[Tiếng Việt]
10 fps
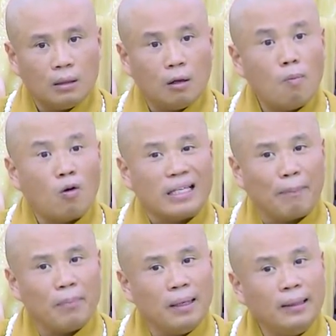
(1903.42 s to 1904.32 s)
Rồi một
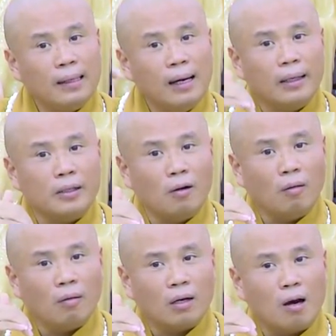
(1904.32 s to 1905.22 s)
chập hít hơi
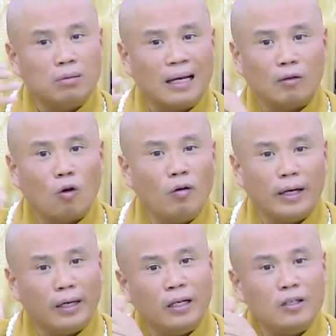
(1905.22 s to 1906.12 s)
vô, không thành cố
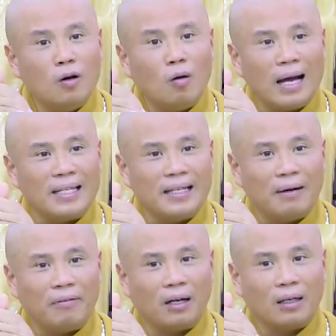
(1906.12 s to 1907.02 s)
định hít vô A Di
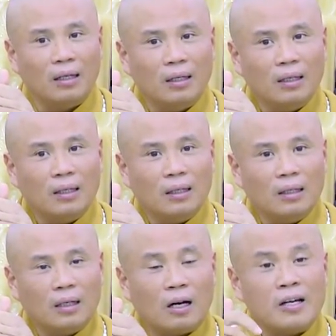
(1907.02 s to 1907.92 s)
Đà Phật.
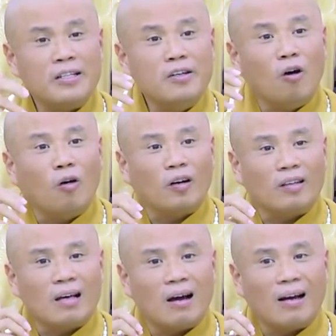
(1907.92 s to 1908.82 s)
Hít vô
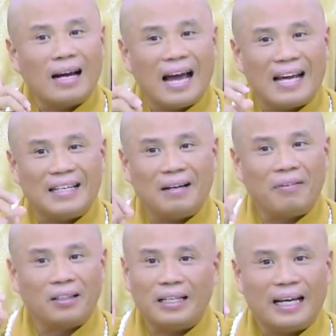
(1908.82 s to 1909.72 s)
rồi thở ra A Di Đà
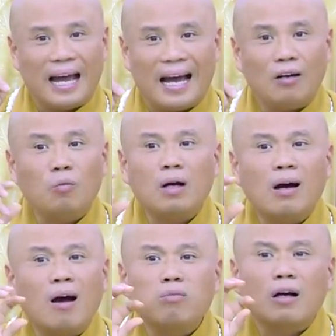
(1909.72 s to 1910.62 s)
Phật gì cả. Lúc đó
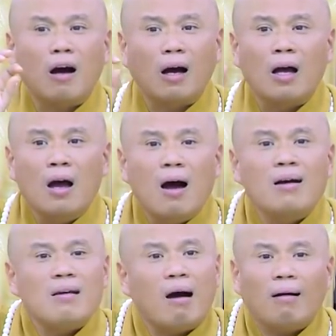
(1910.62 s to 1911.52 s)
không còn,
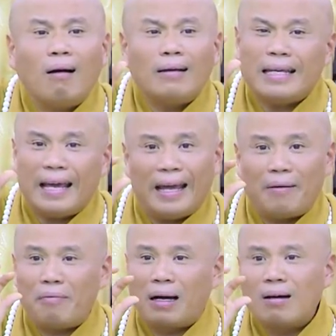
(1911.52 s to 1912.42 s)
hơi thở rất
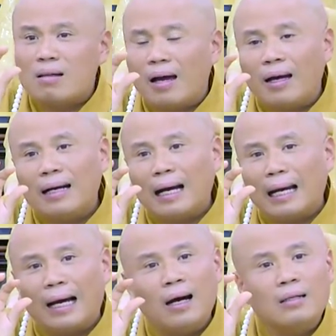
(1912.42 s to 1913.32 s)
nhẹ. Và có thể rằng
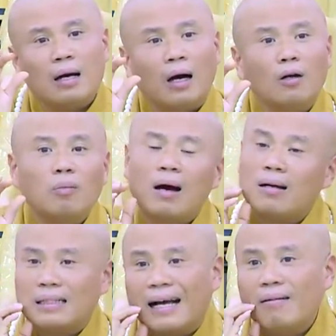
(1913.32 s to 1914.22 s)
là hơi thở lúc đó
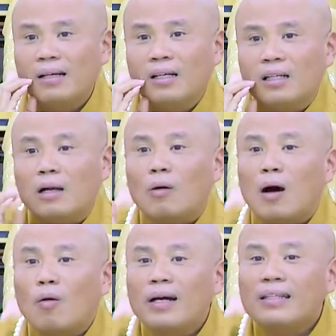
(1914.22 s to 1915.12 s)
làm sao? Lâu
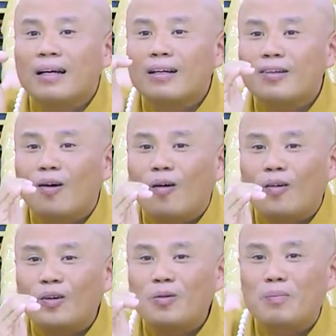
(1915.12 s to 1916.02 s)
lâu hít cho nó
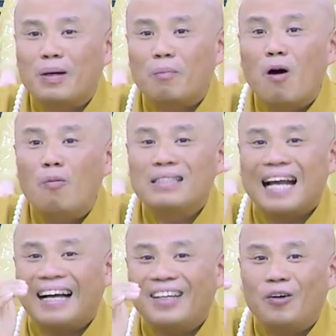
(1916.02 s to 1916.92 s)
vô, giống như mình bơm
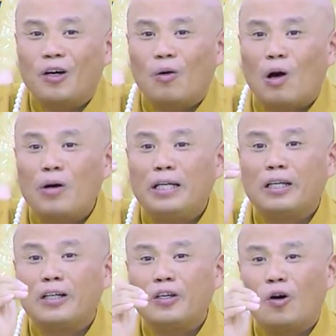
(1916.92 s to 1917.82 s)
xăng vô, lâu lâu hít
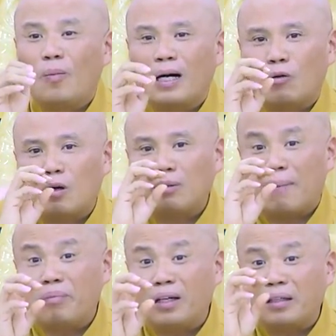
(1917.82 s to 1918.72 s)
cho nó vô, bắt đầu trong
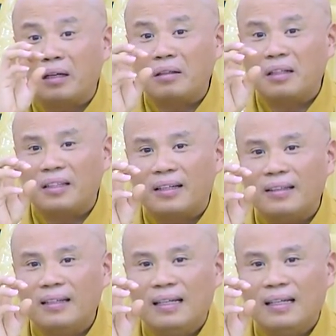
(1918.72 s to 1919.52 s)
tâm từng chữ.